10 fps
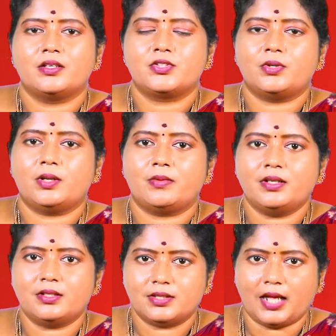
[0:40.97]
ஸோ நம்ம
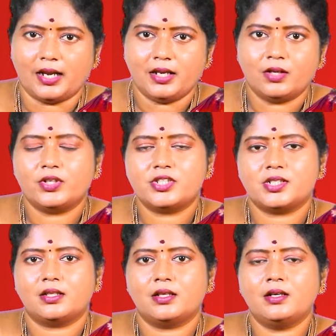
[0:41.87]
தண்ணி
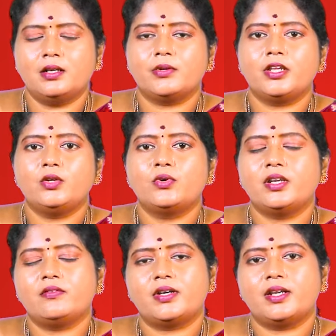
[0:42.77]
குடித்தாதான் நமக்கு
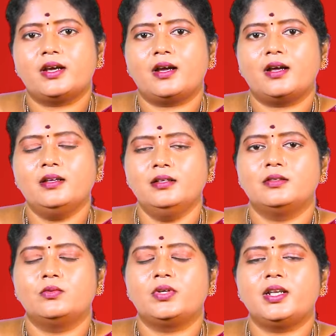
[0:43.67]
யூரின் வழியாக
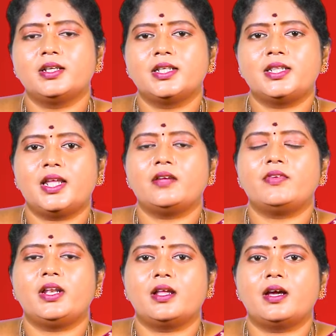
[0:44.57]
உடலுக்கு
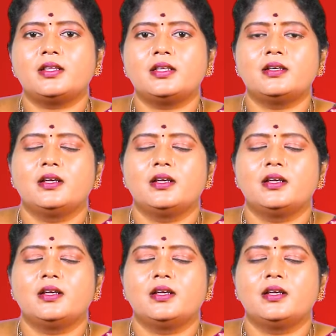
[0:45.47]
தேவையில்லாத